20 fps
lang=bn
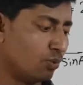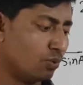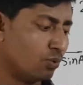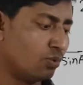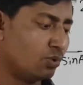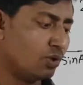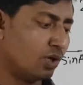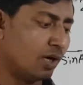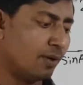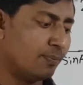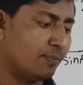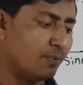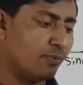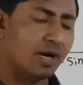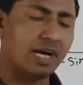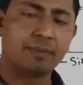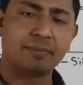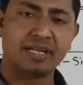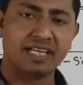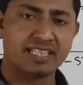রুট অফ
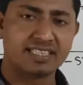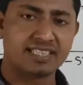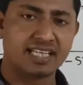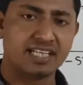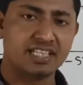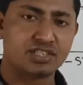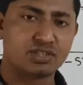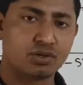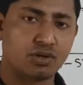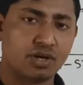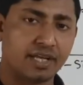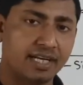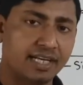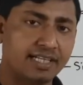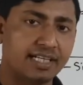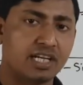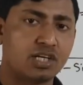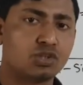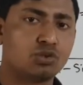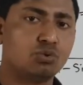ওয়ান মাইনাস সাইন স্কোয়ার
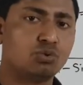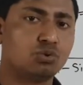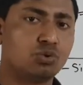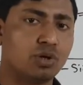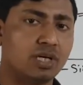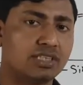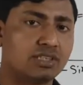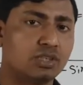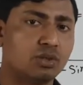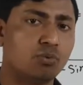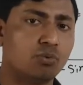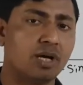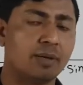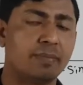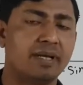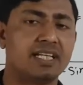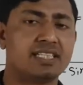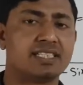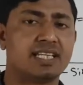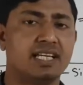এটারও সূত্র আছে
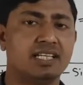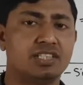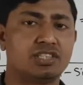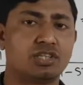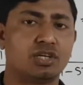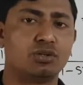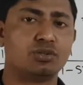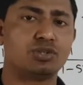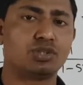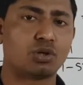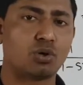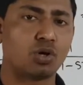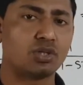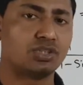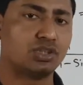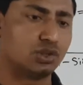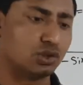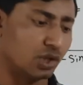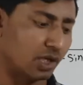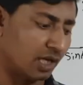ওয়ান মাইনাস সাইন স্কোয়ার হচ্ছে
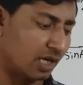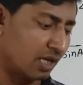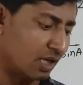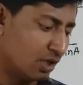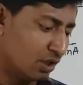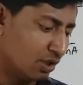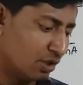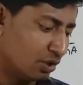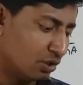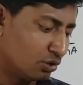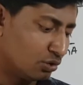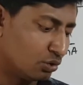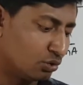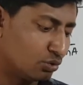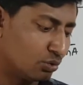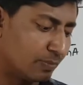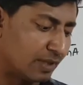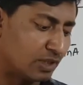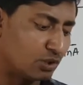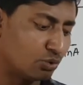কস স্কোয়ার তো
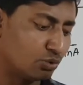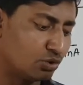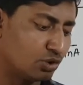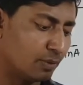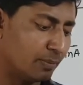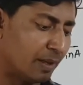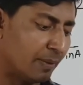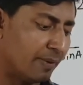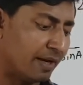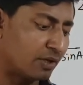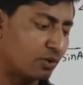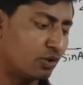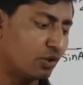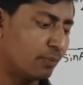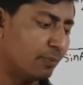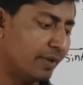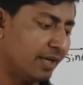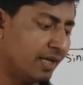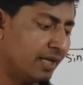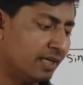তোমরা সূত্র ব্যবহার
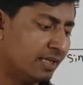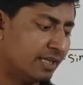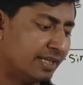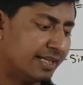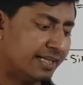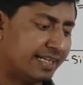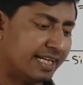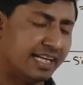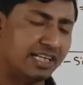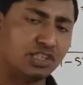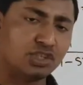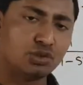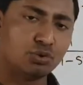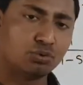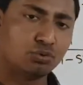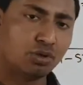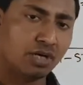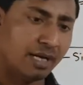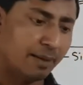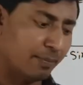করবে টেনের
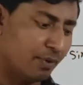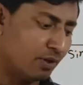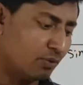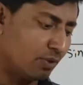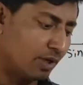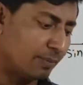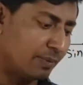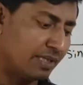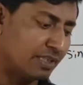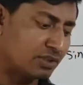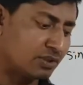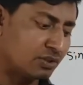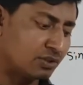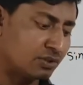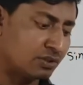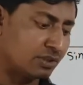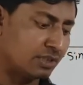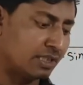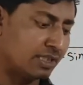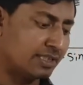সূত্র এবং ওয়ান মাইনাস
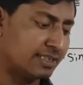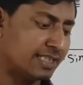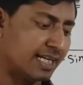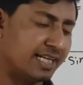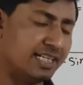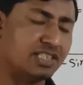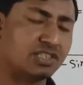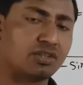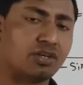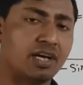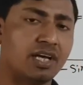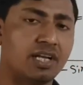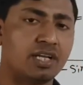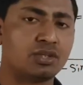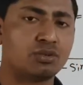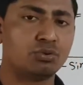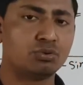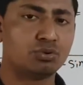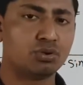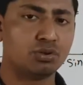সাইন
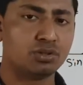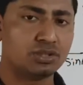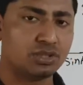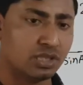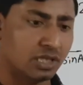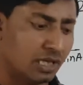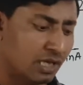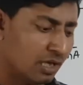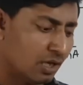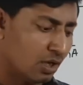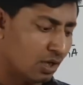স্কোয়ারের সূত্র হচ্ছে